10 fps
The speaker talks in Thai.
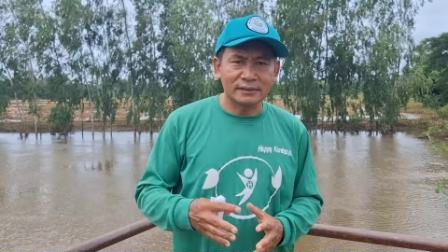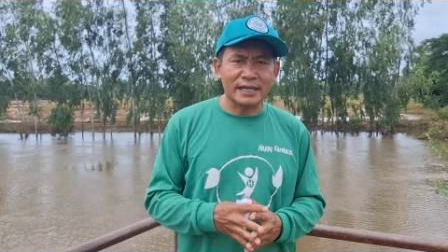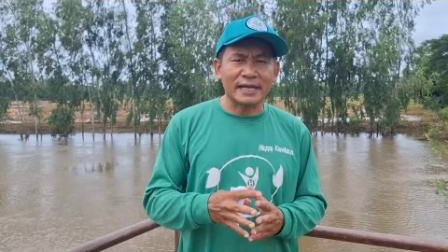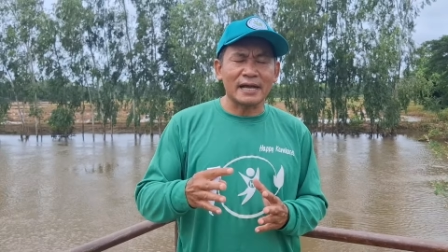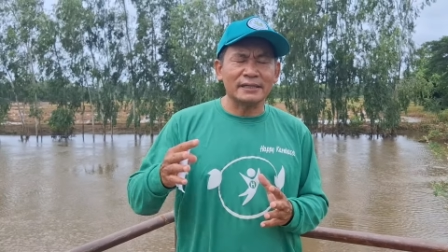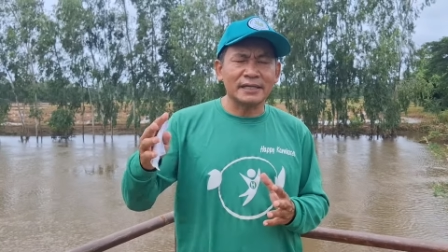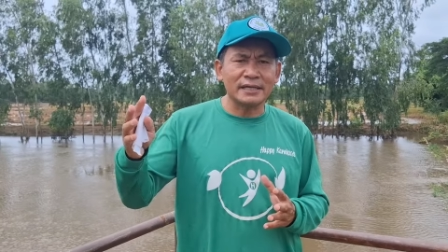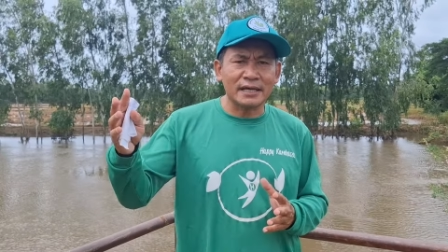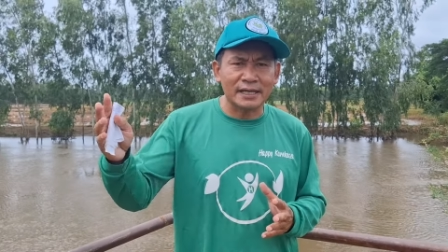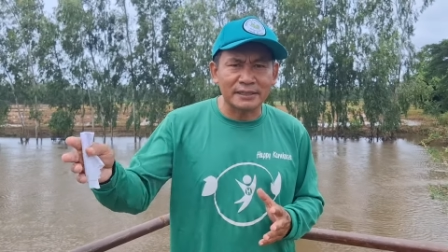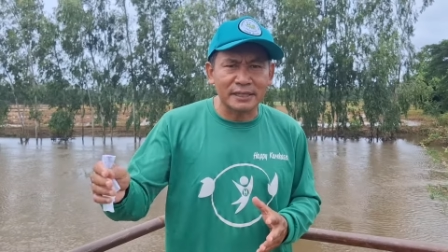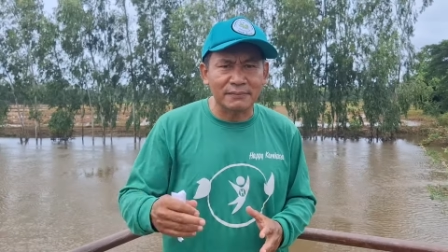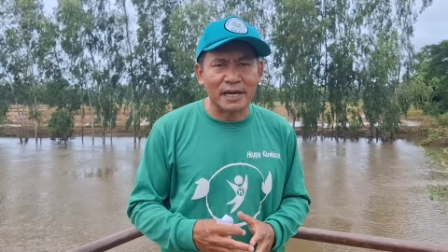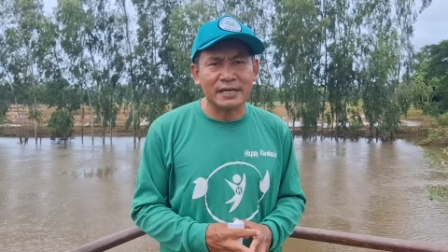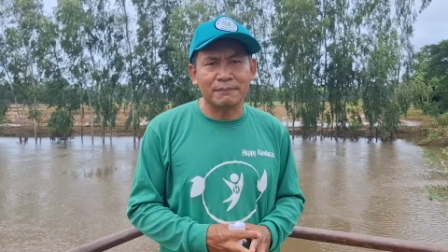ในการที่ให้ทีม
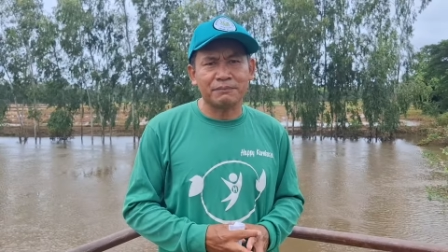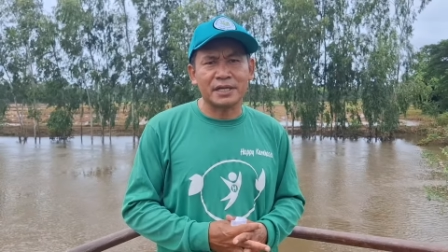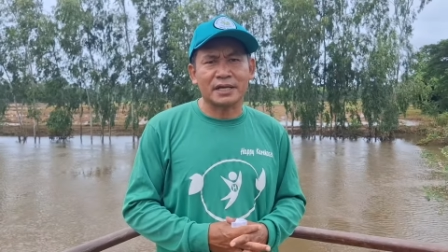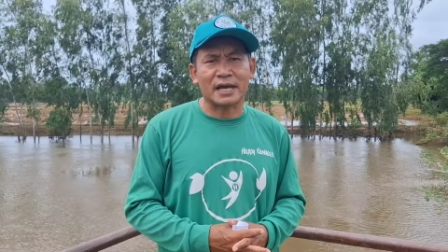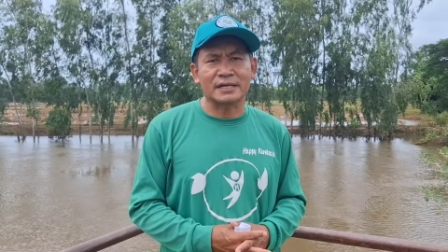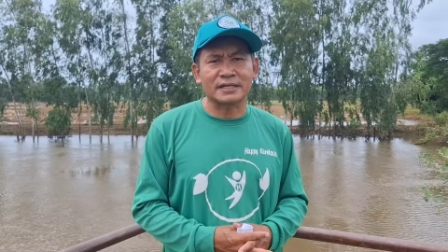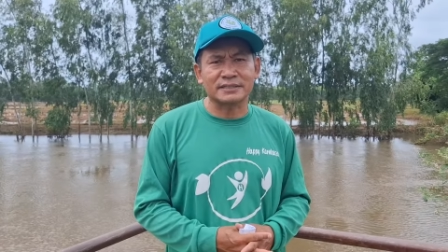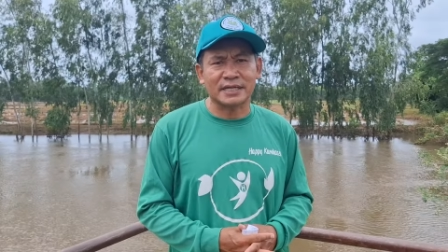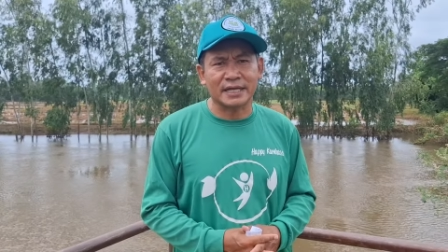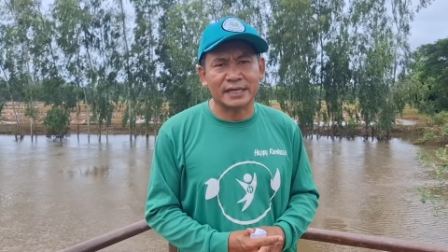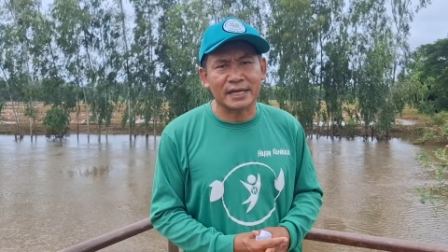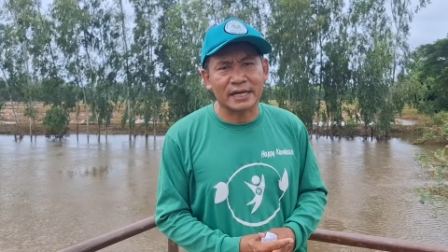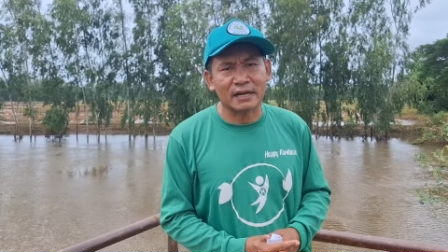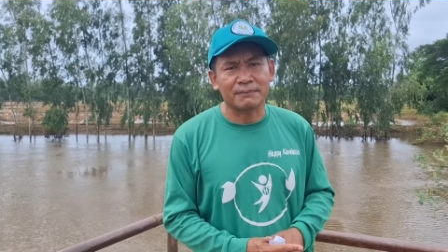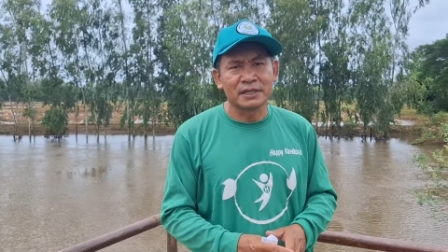งานแฮปปี้การเกษตรนะ
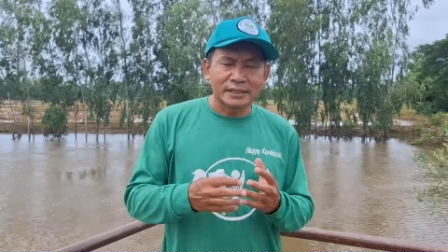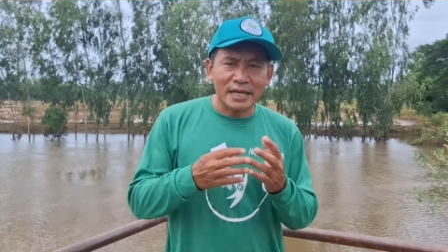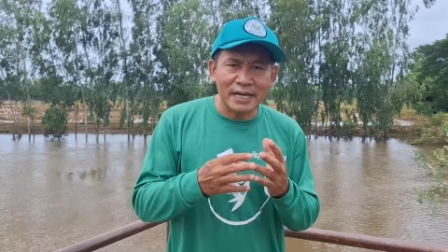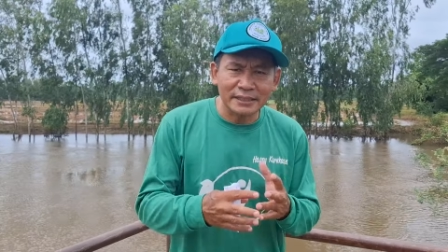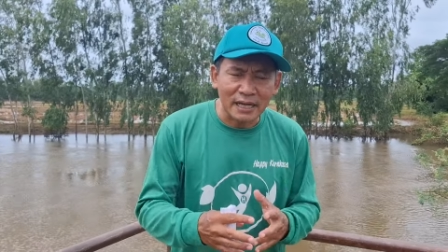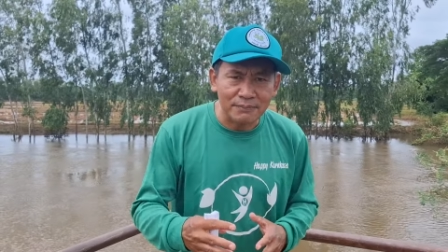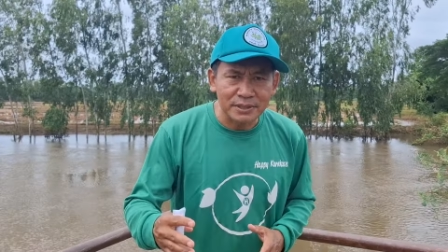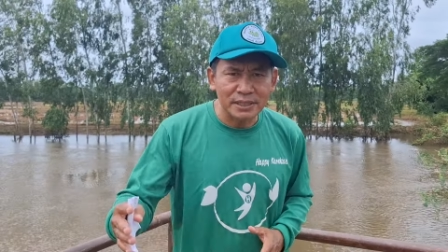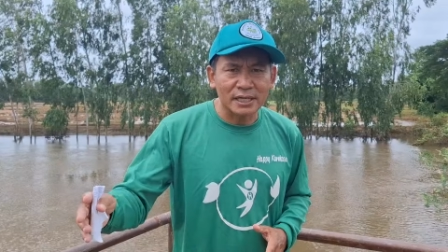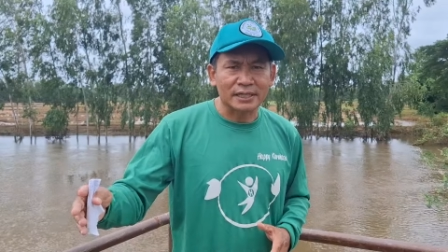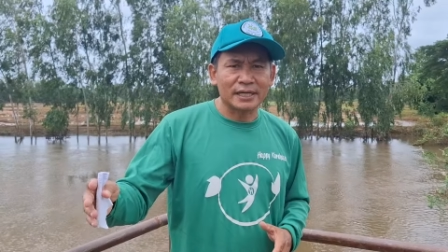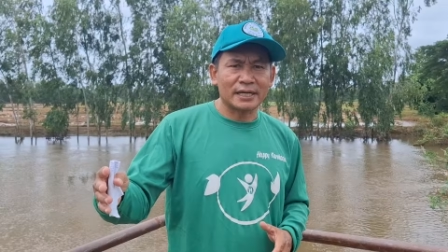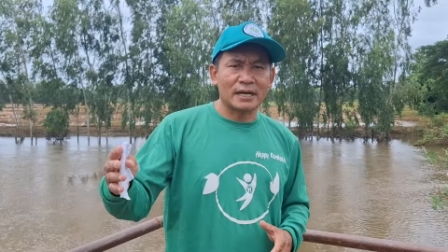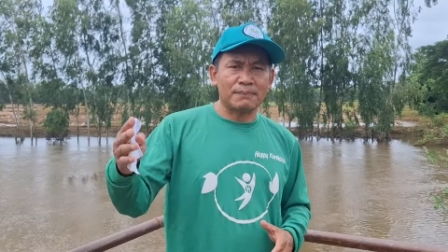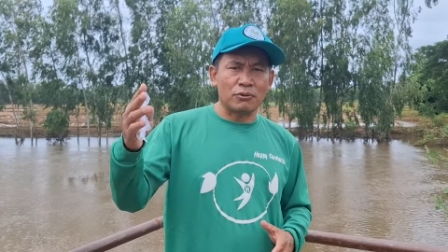ครับได้ทำเรื่องนะ
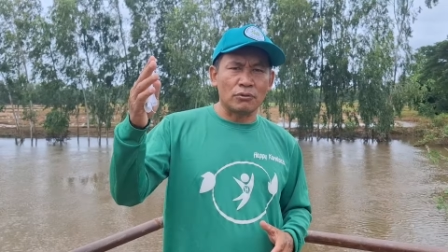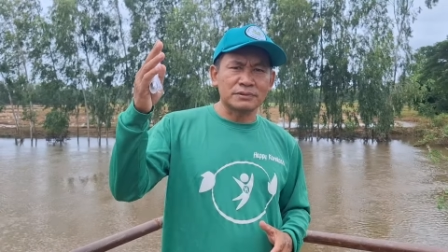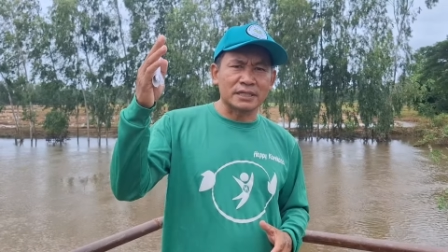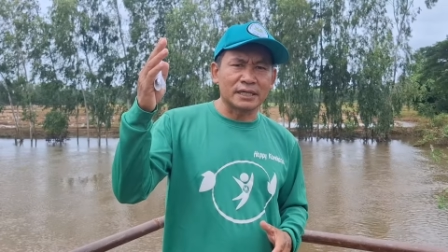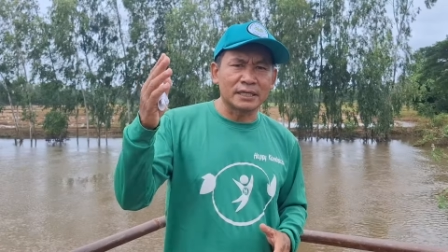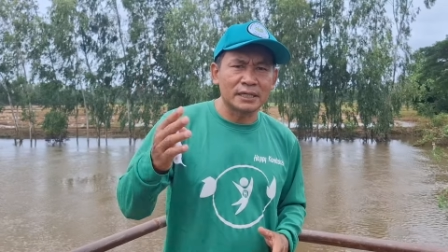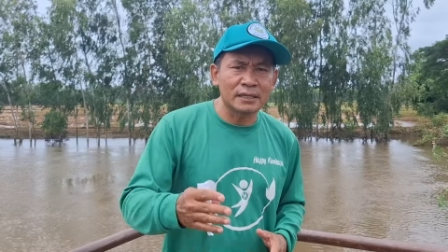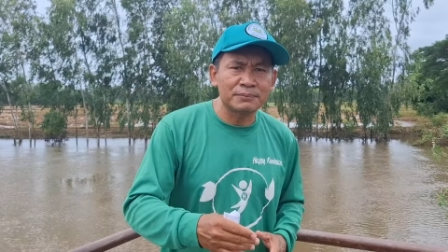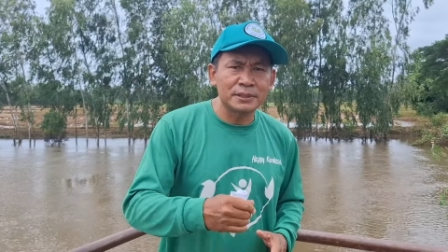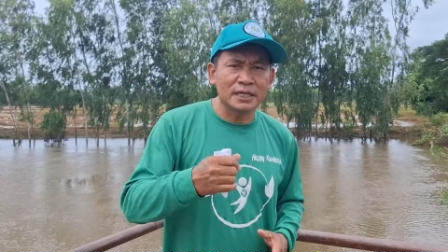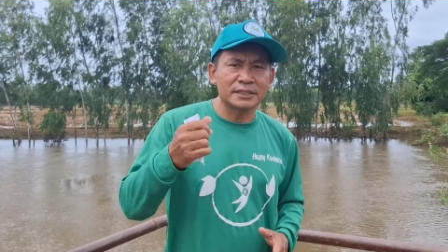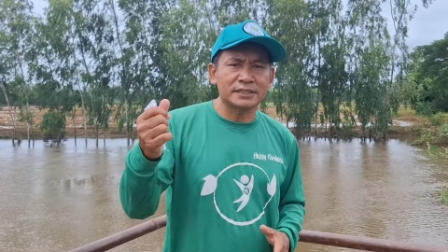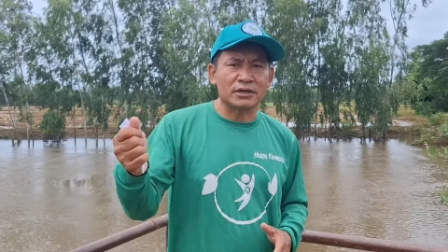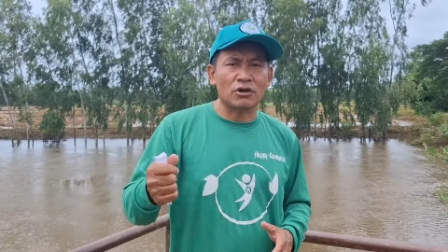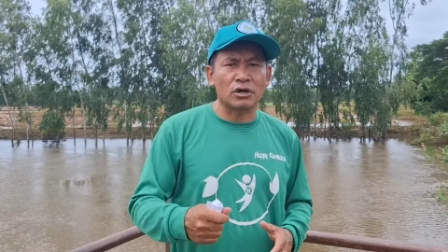ครับ ผมเสนอเพื่อที่
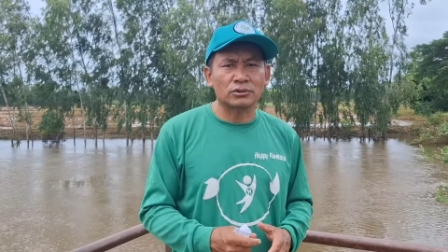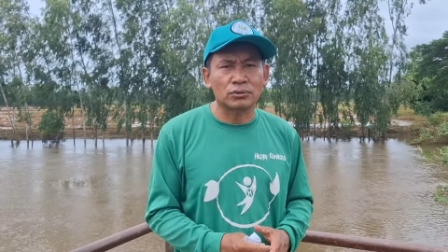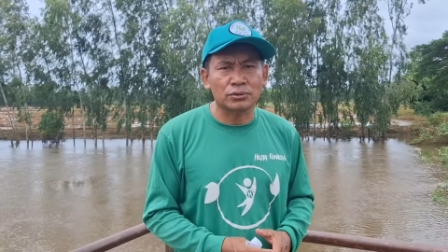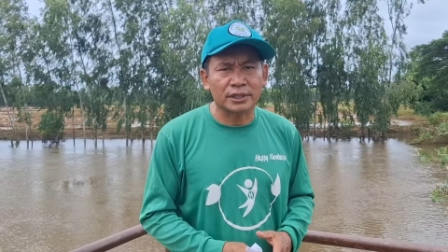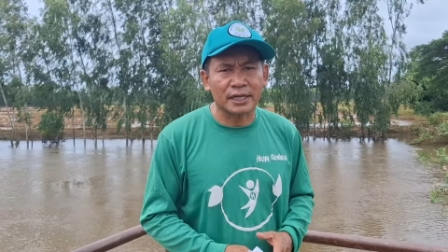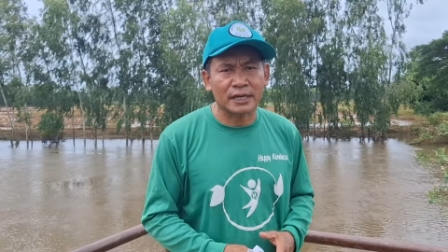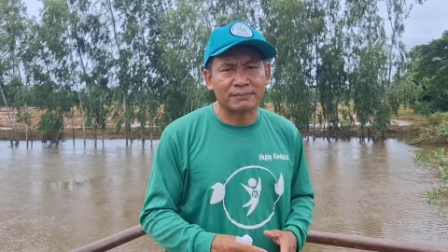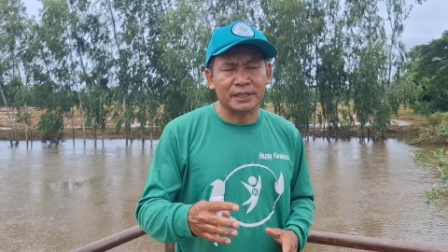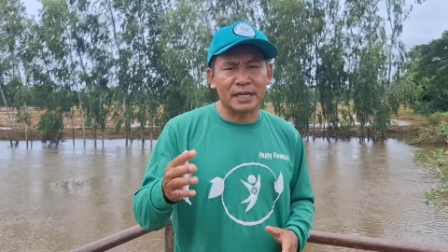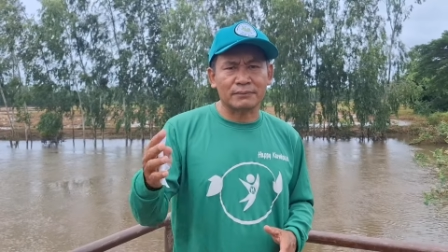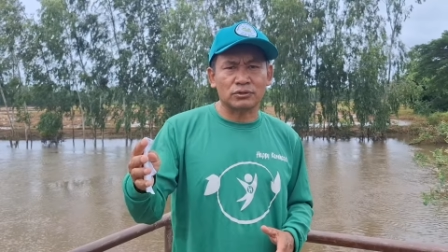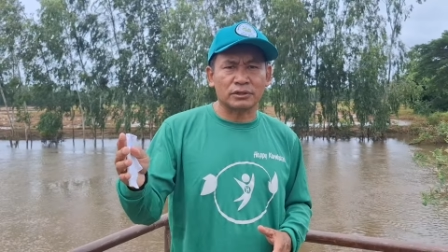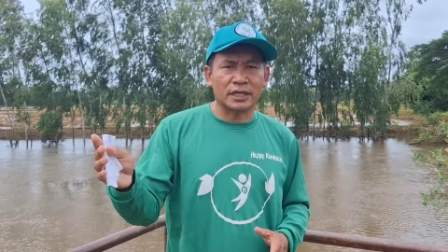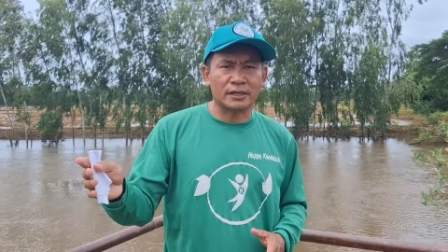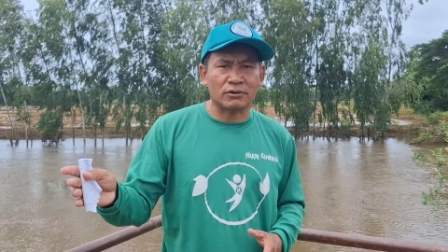จะร้องทุกข์นะครับในนามตัว
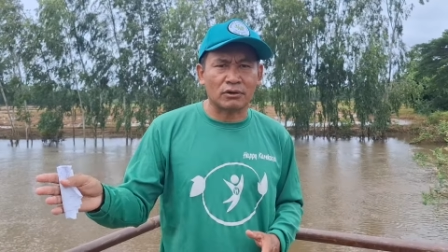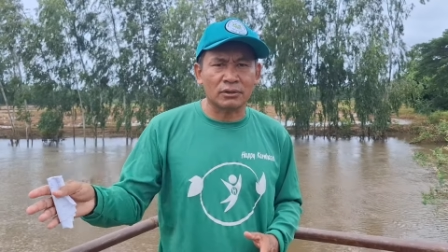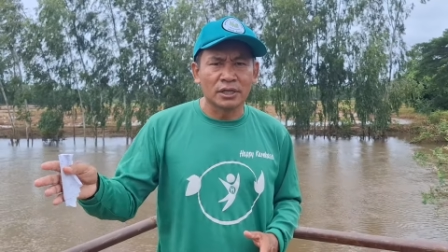แทนของ